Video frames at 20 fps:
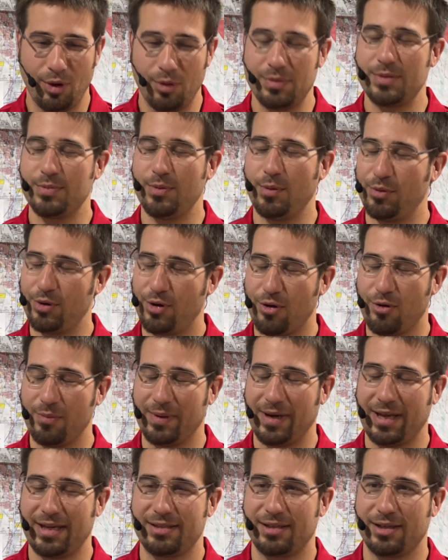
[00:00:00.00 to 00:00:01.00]
un petit peu plus
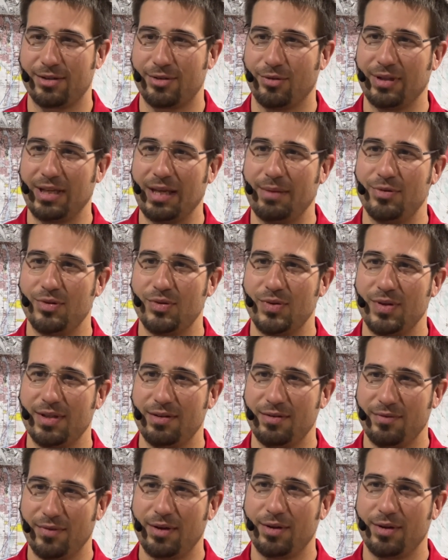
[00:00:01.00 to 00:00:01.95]
complexe quest ce qu'on est habitué ici.